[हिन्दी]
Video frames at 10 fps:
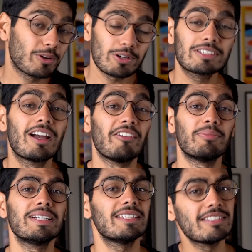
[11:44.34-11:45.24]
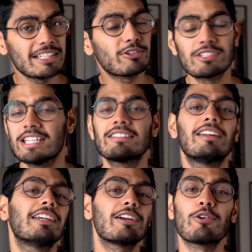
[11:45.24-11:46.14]
पर कुछ गवर्नमेंट्स इस चीज को चेंज
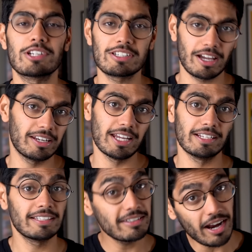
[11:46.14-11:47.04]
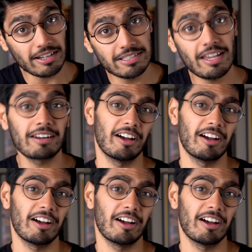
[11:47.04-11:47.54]
करने की कोशिश कर रही हैं जैसे राजस्थान